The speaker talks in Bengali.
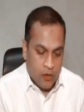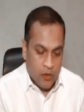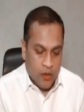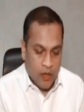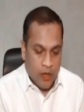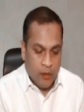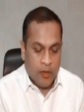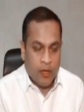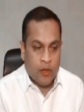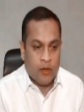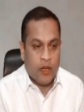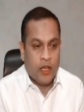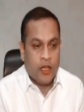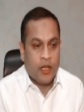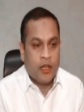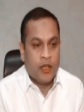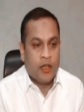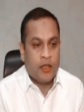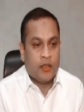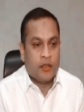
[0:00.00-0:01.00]
কিন্তু
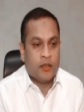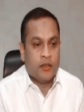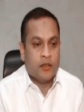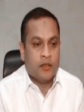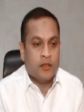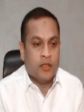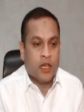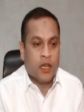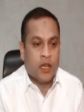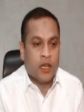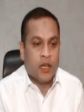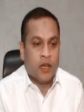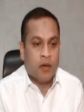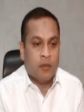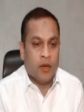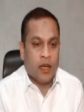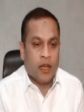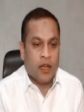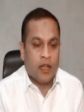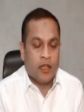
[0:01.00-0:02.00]
লেবাননে যারা
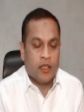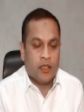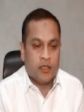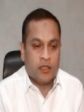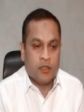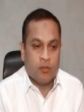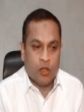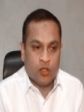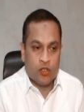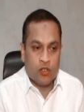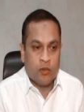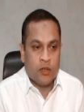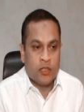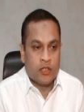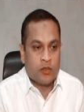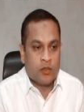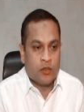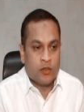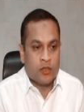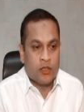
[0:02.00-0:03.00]
বাংলাদেশি
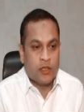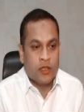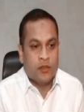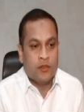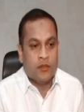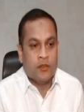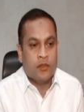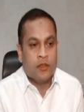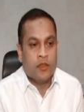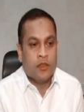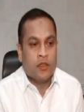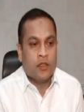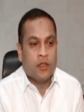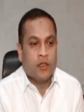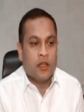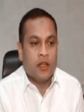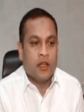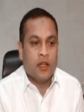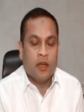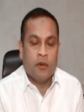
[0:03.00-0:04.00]
বসবাস করছেন
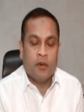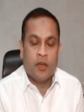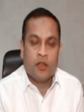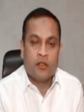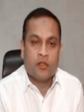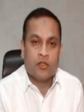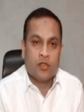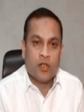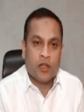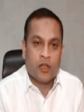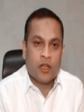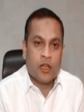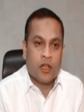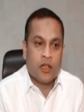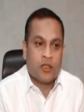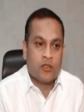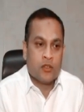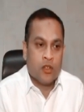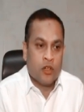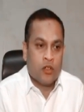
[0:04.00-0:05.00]
লেবানন
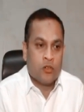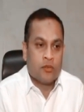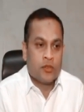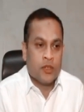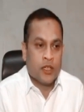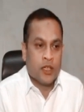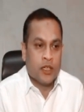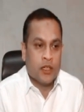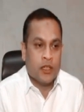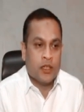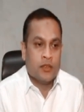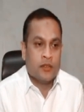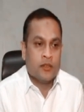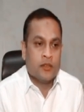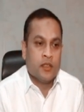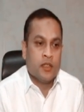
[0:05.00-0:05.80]
সরকারের তরফ থেকে